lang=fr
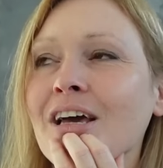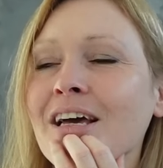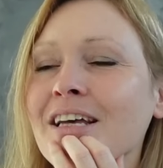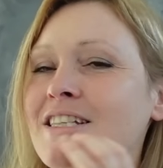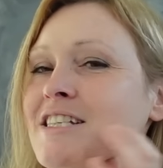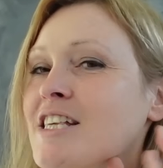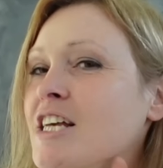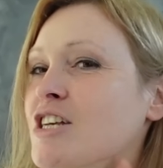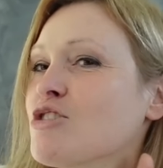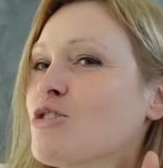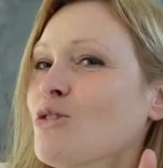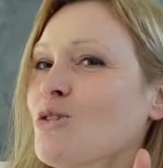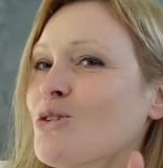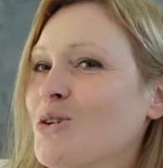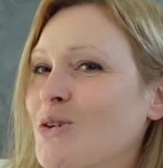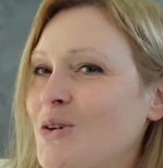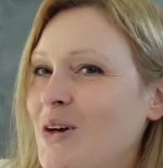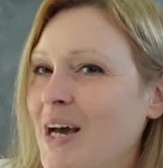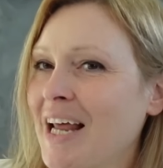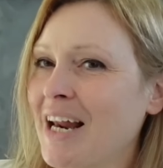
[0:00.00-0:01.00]
Sachant
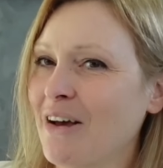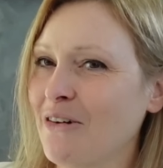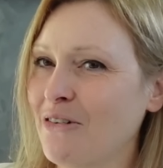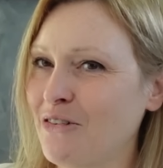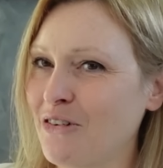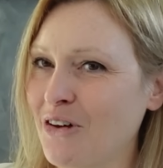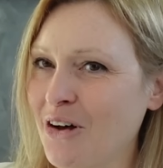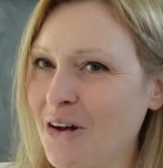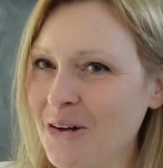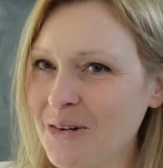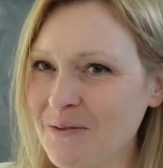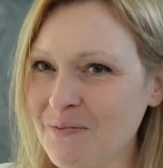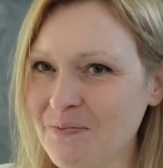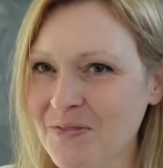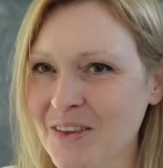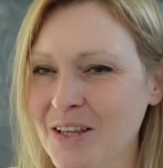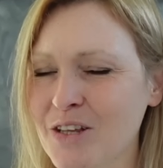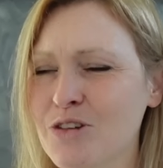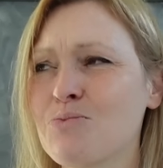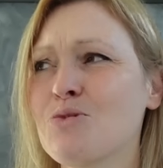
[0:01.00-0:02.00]
qu'à la fin,
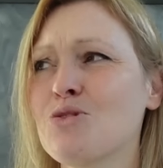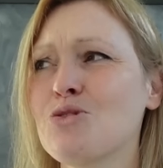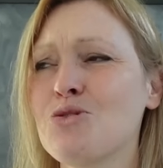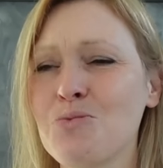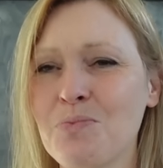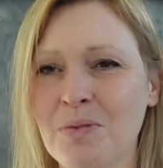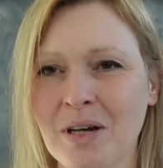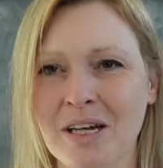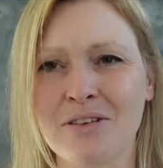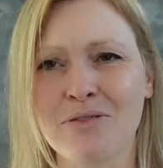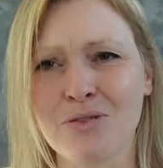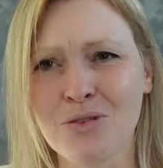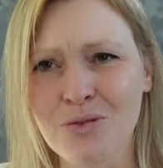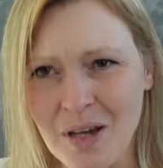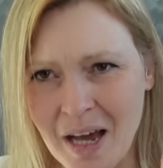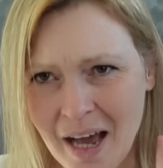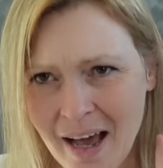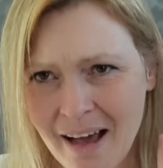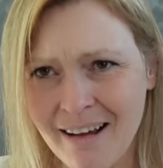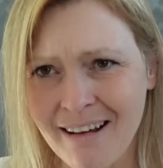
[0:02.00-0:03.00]
je me suis
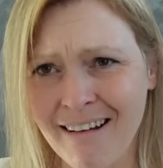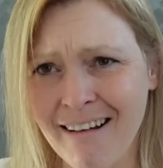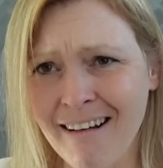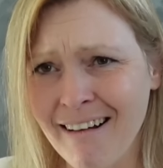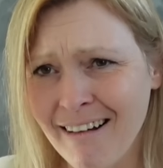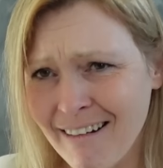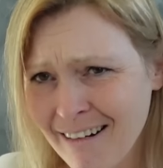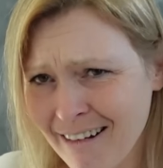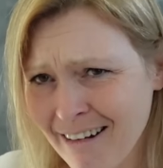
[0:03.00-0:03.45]
prévu un